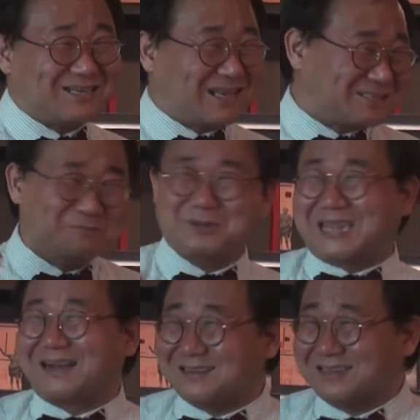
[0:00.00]
지금까지
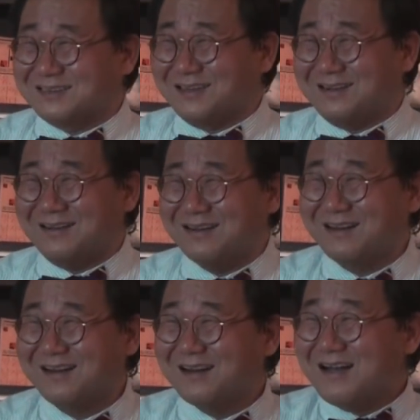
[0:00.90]
못했거든요.
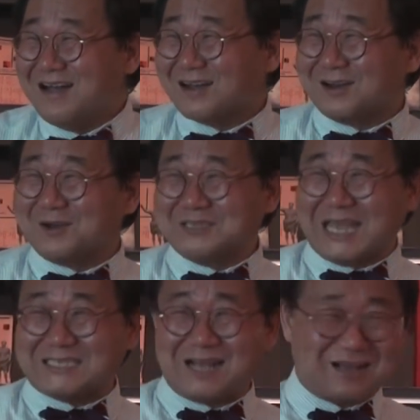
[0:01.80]
그리고
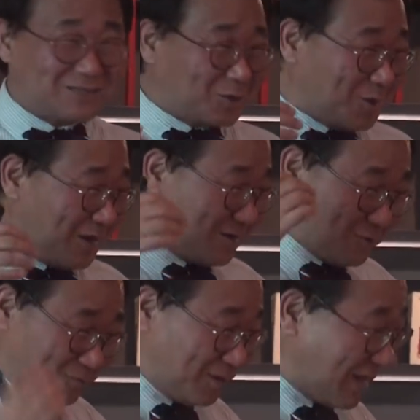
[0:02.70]
세상과
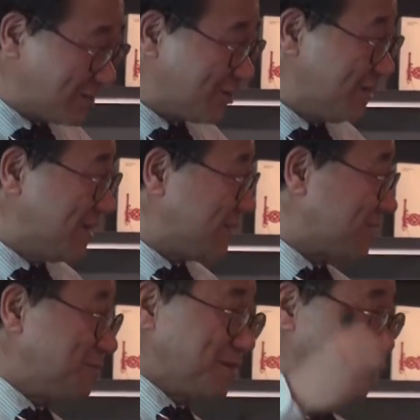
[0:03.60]
소통하는 꿈도 가지고 있는데
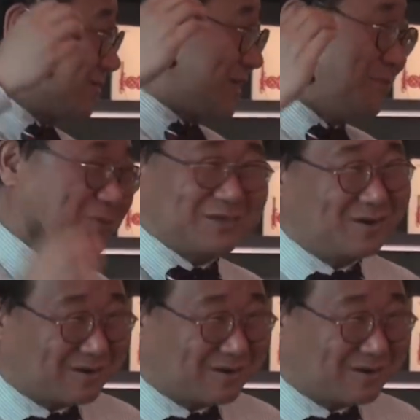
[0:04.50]
지금도부터 잘 못